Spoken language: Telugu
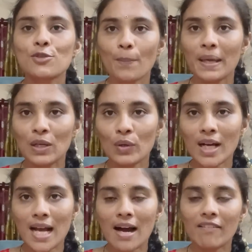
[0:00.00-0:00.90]
సో మీకు
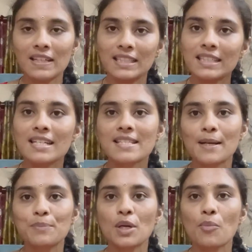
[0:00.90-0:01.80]
కూడా కావాలి అంటే
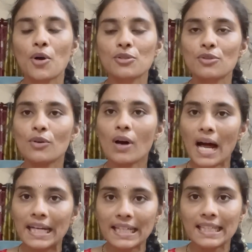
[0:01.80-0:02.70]
డిస్క్రిప్షన్ బాక్స్లో
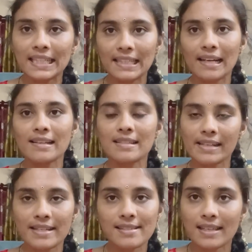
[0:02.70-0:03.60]
అన్ని డీటెయిల్స్
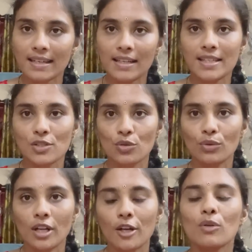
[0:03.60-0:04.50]
లింక్స్ అన్నీ
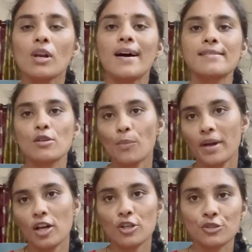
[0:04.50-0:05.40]
ఇచ్చుంటాను లాస్ట్లో
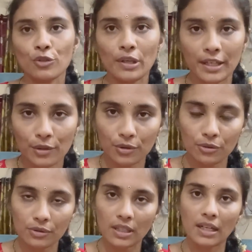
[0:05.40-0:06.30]
మై హౌస్ స్టోర్ లింక్
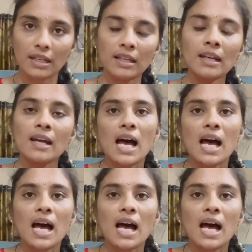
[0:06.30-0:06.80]
ఉంటుందండి